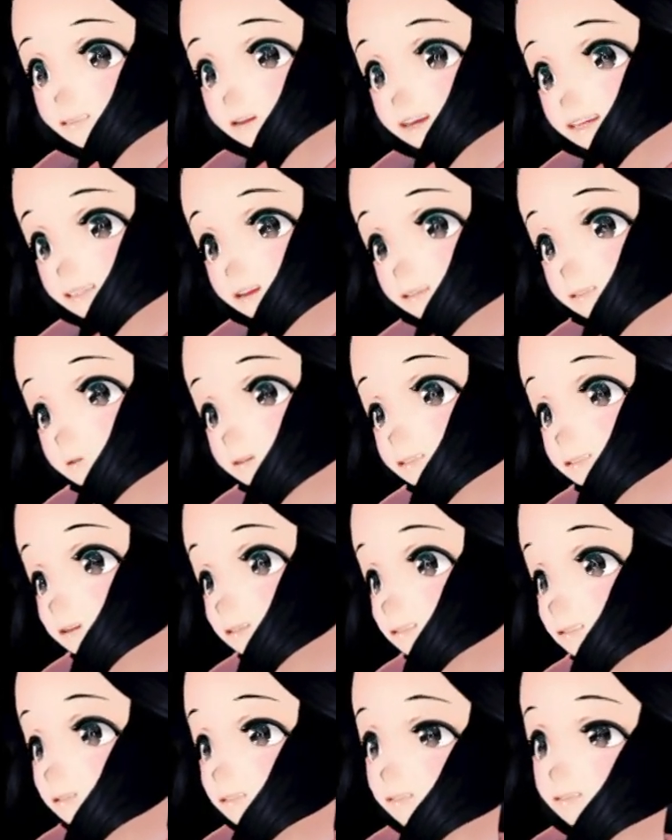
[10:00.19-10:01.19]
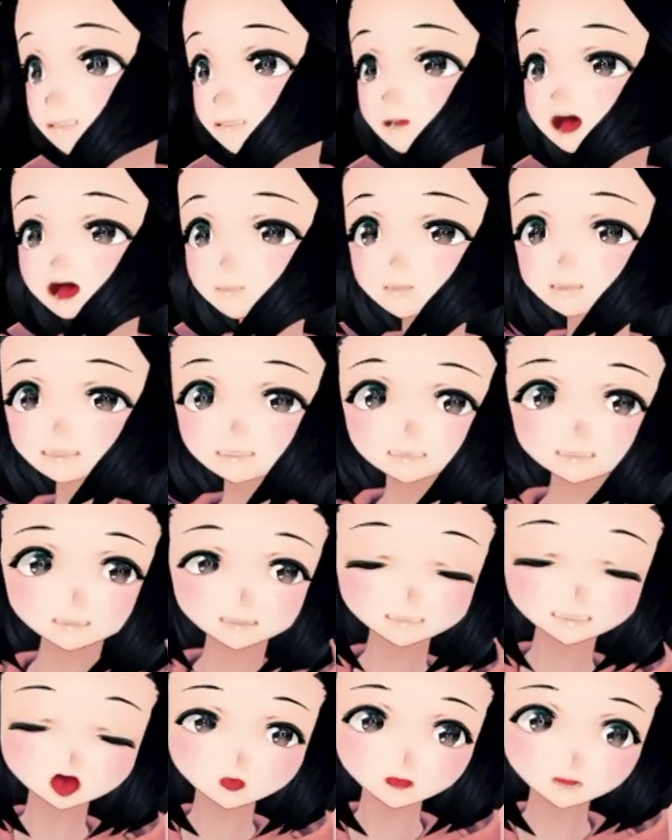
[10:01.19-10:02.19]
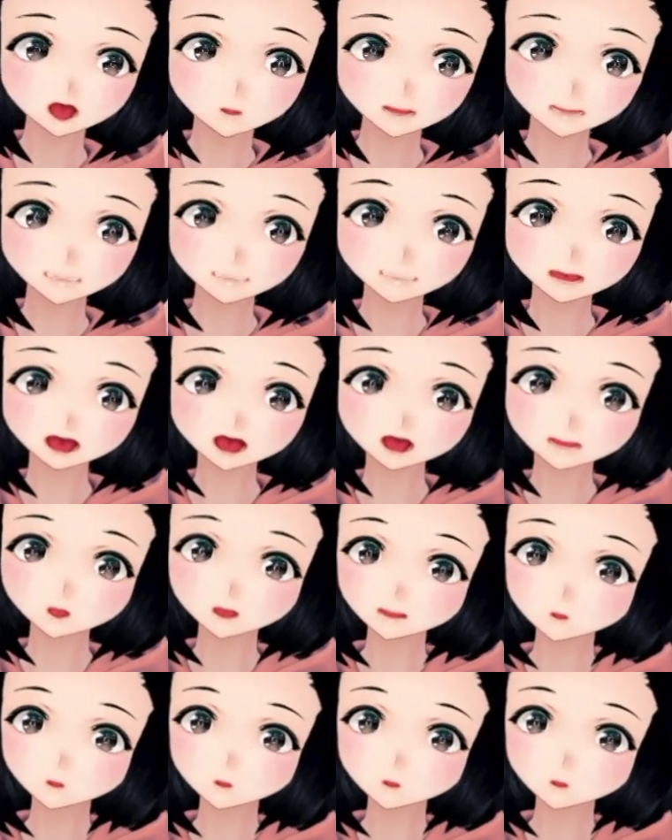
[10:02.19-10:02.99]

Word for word: spero che il video vi sia piaciuto e ci vediamo la prossima volta.